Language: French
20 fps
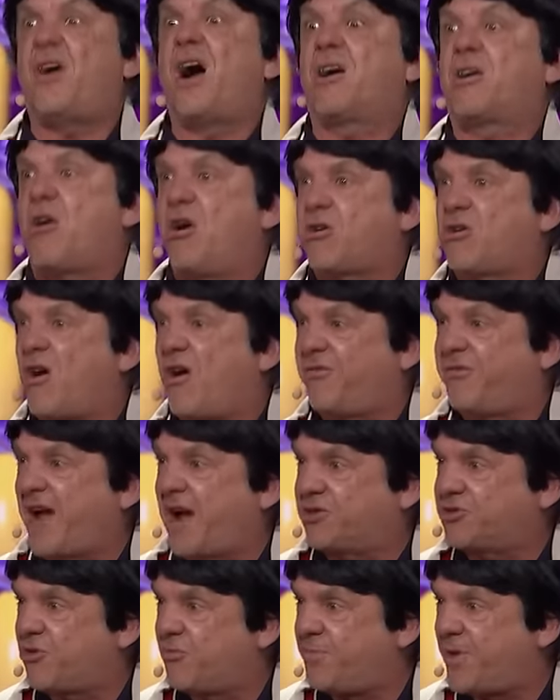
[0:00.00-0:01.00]
encore
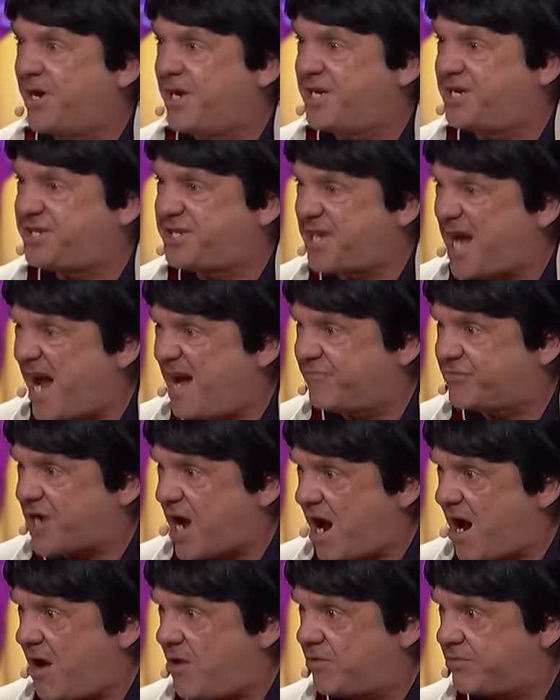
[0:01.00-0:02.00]
confiance aux politiciens, vous
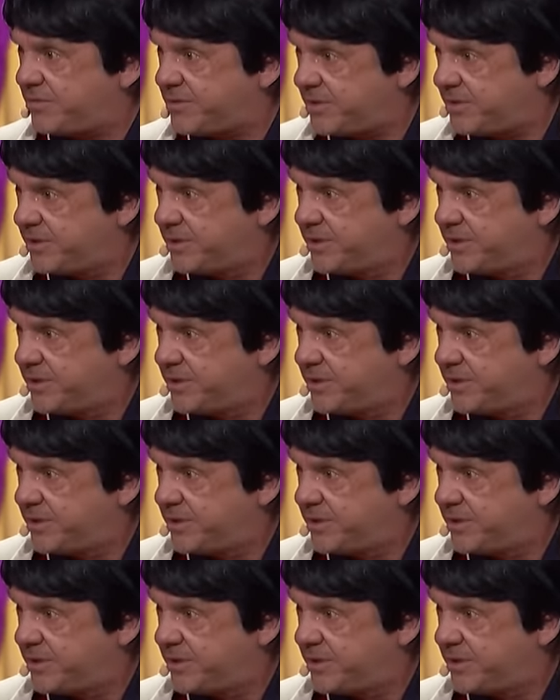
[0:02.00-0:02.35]
autres?